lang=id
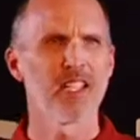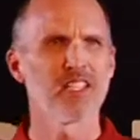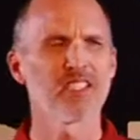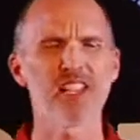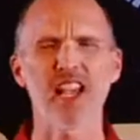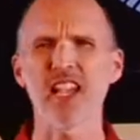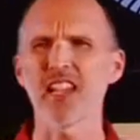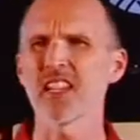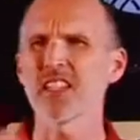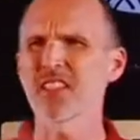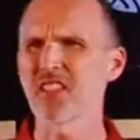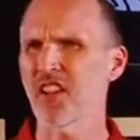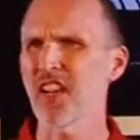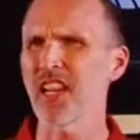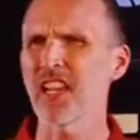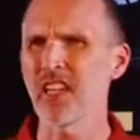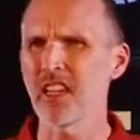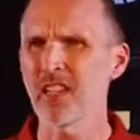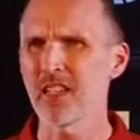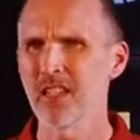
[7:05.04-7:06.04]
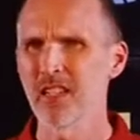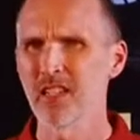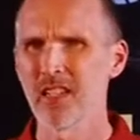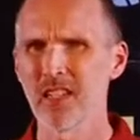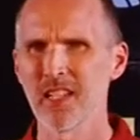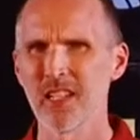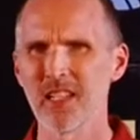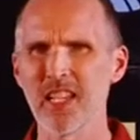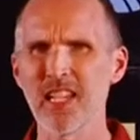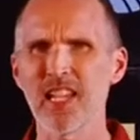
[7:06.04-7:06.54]
saya sering
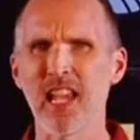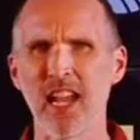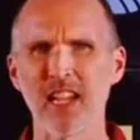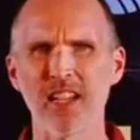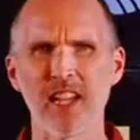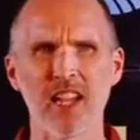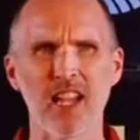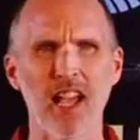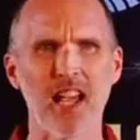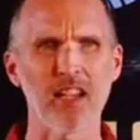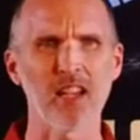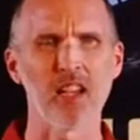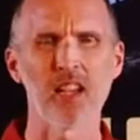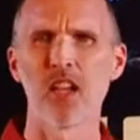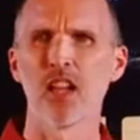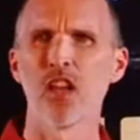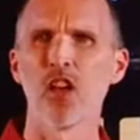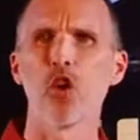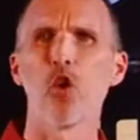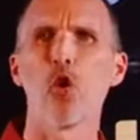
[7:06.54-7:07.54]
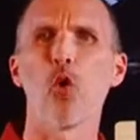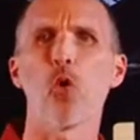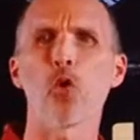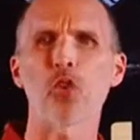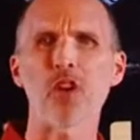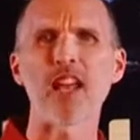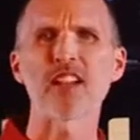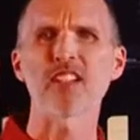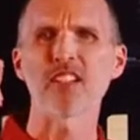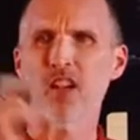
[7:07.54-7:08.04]
dikatakan
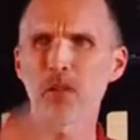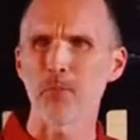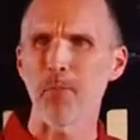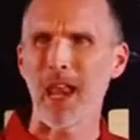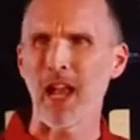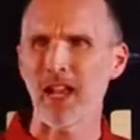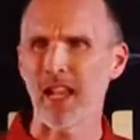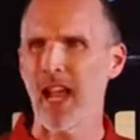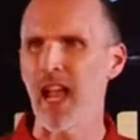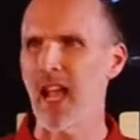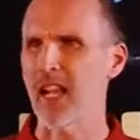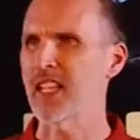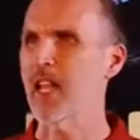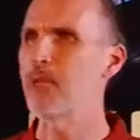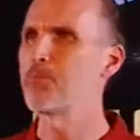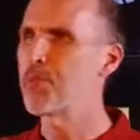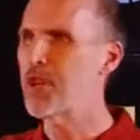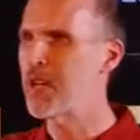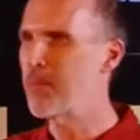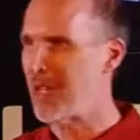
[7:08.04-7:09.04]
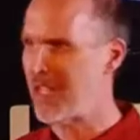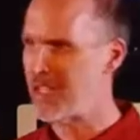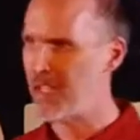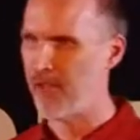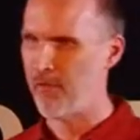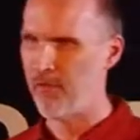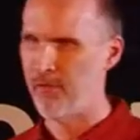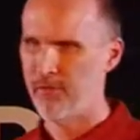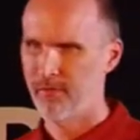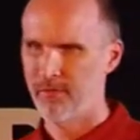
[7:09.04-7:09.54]
orang terbelakang dan
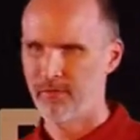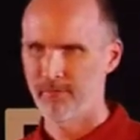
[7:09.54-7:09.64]
primitif.